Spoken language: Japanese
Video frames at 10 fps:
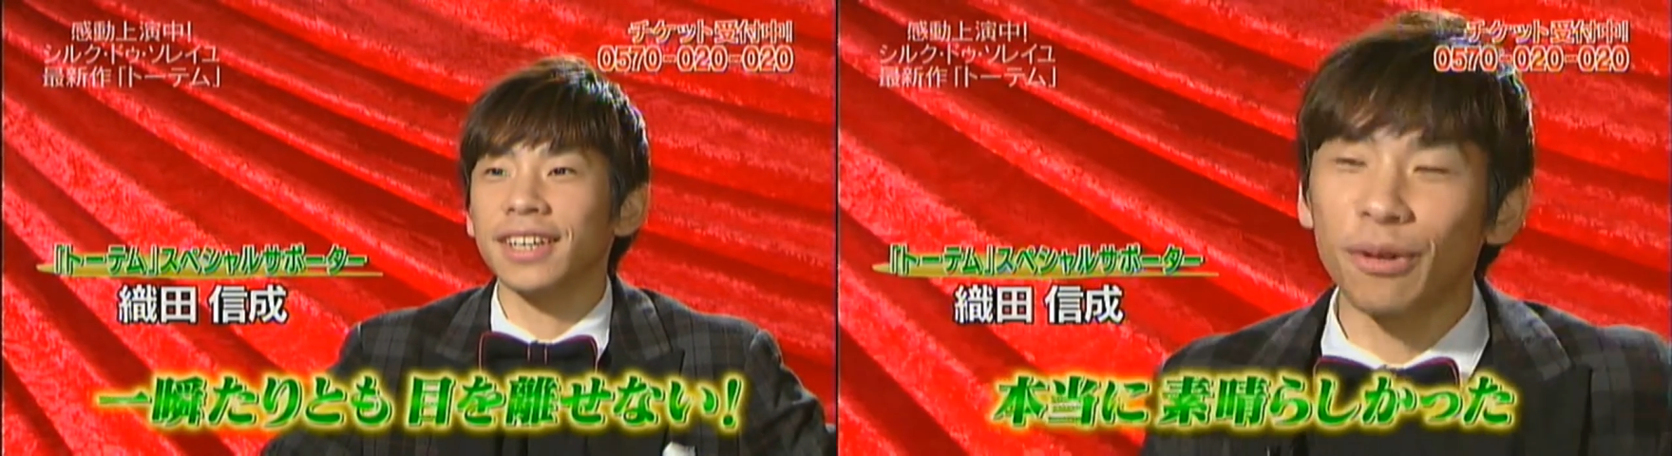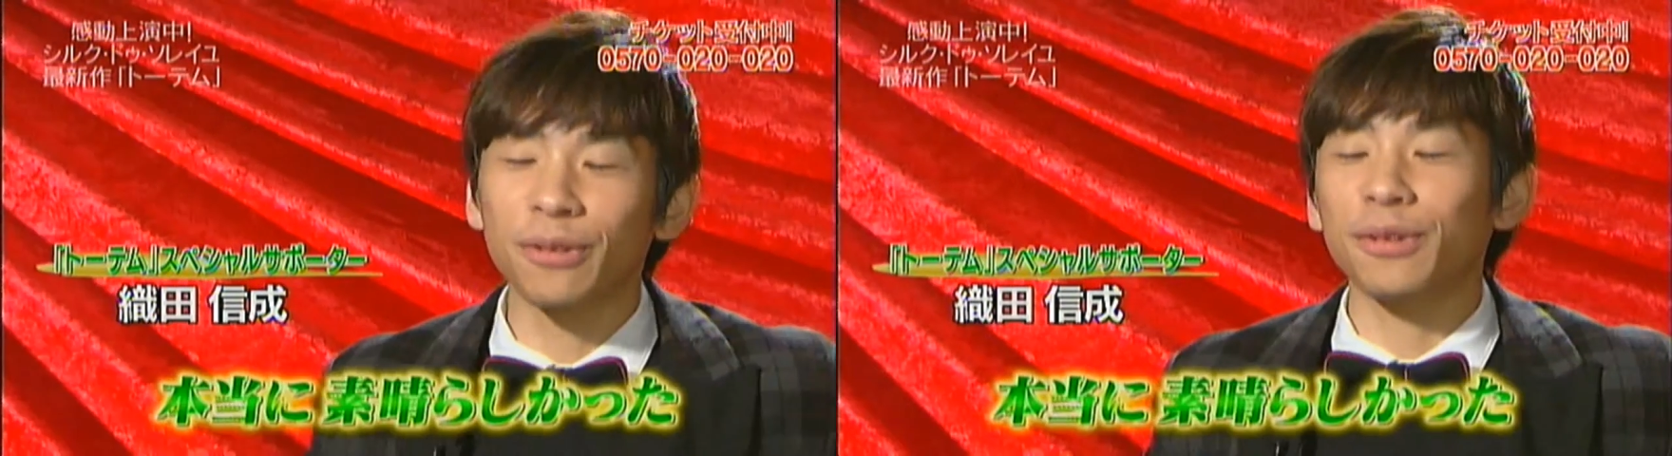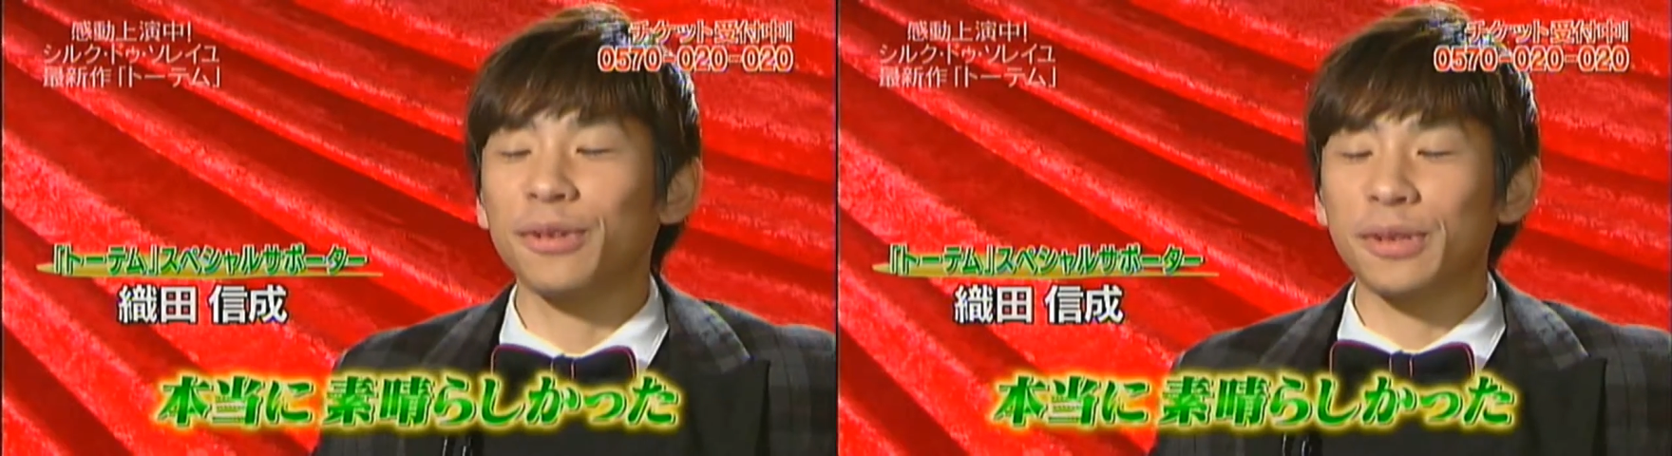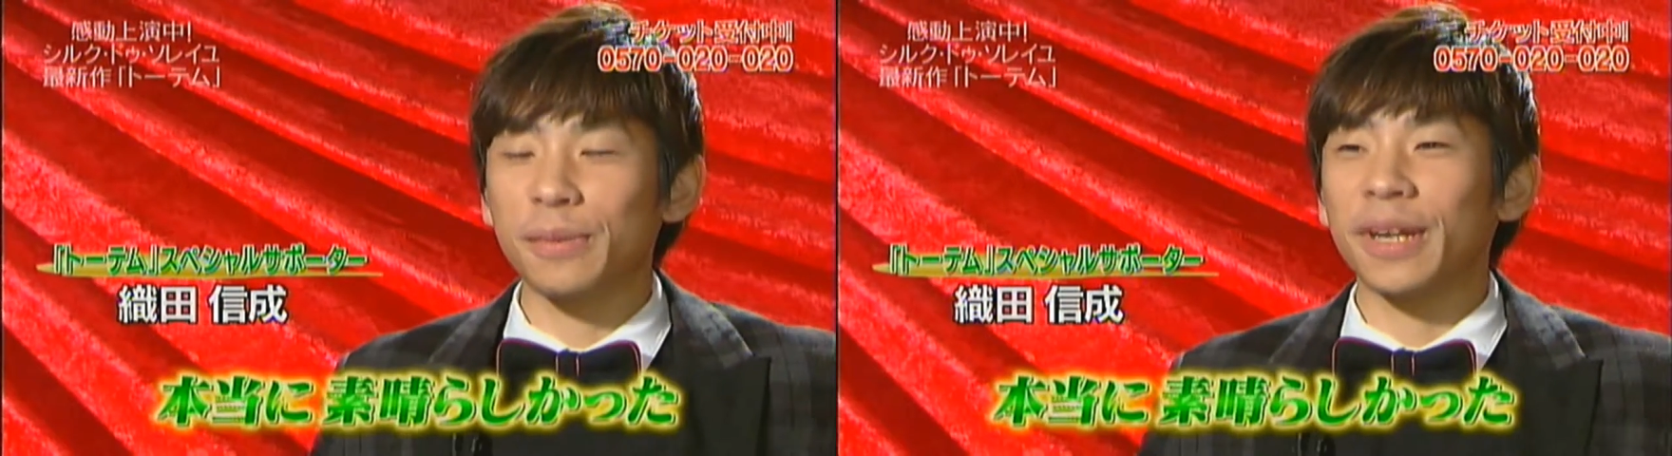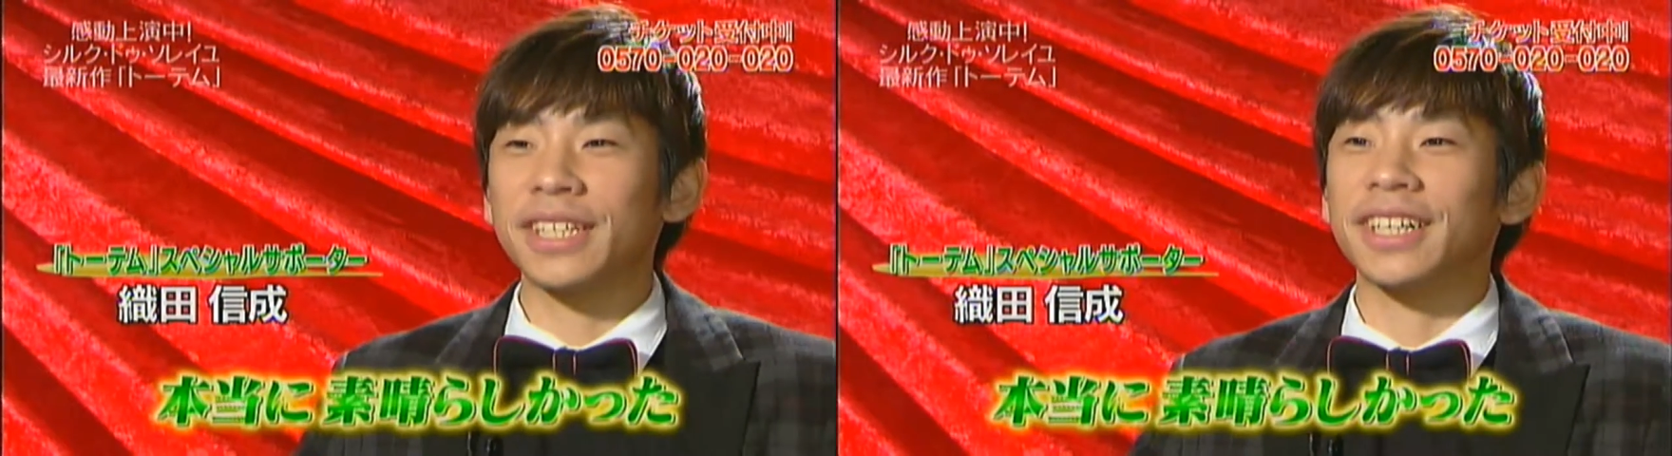本当に
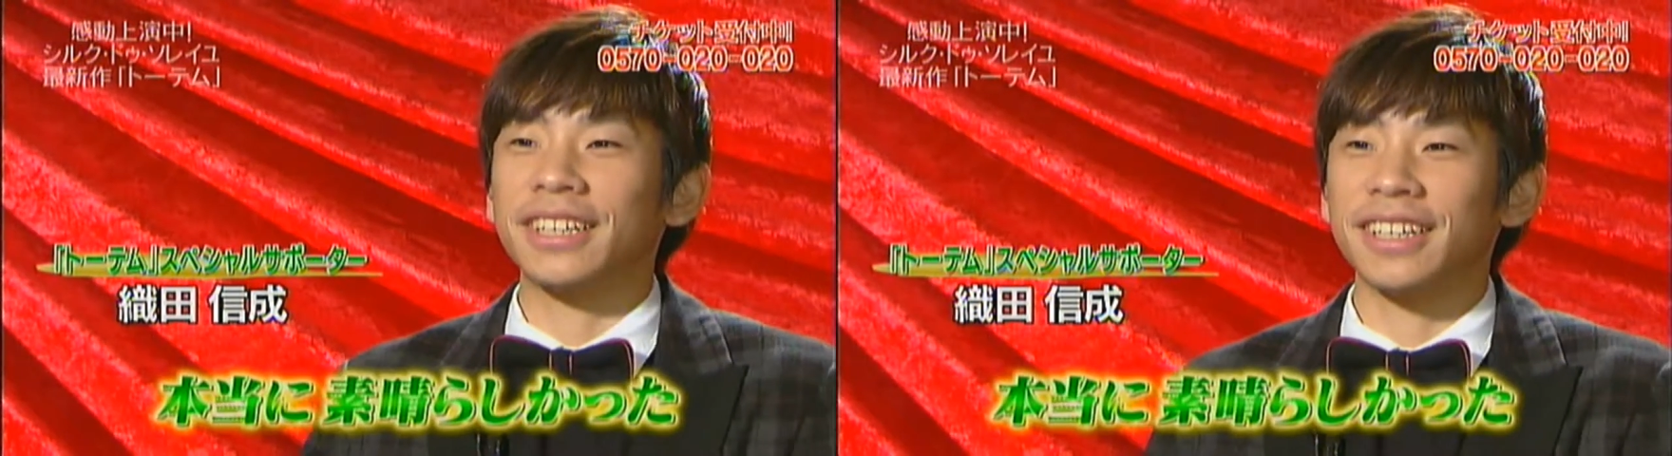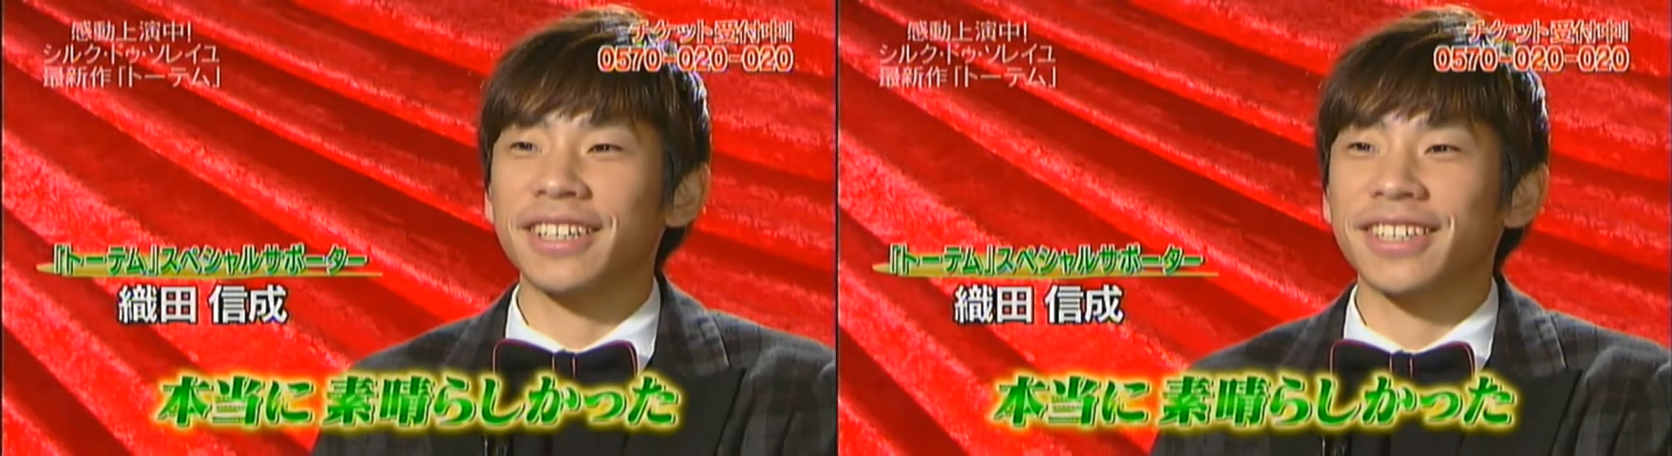素晴らしかったで